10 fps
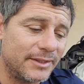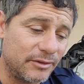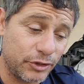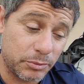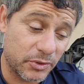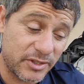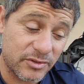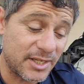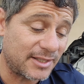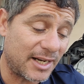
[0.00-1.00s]
vou te mostrar
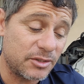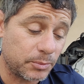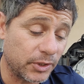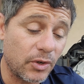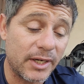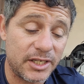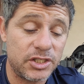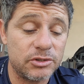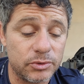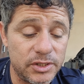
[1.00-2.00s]
os detalhes porque eu
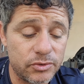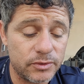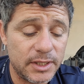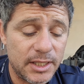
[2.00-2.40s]
acredito nisso